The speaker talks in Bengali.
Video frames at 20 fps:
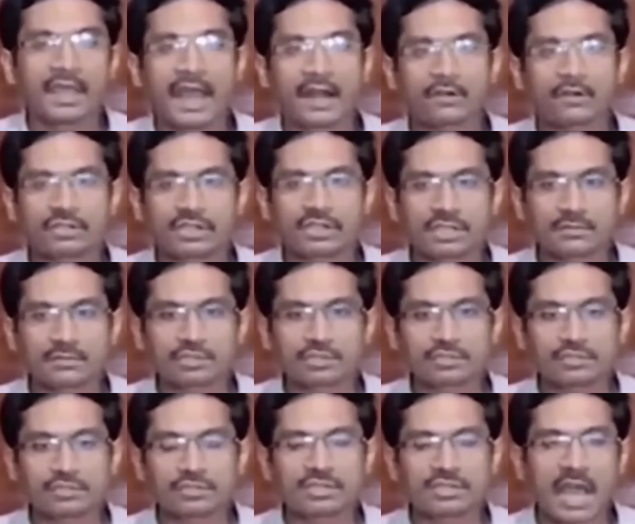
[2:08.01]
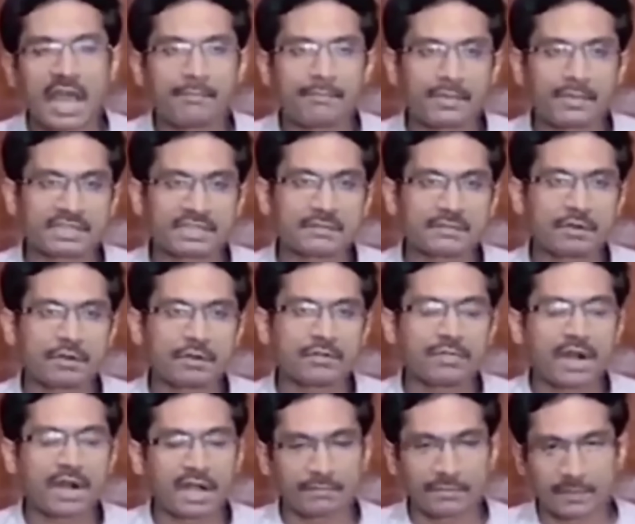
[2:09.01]
এগারো তারিখ পর্যন্ত তাপমাত্রা বরং
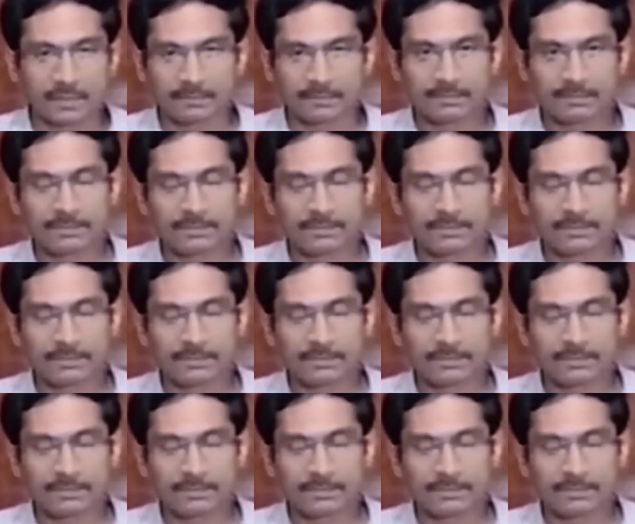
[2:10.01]
বাড়বে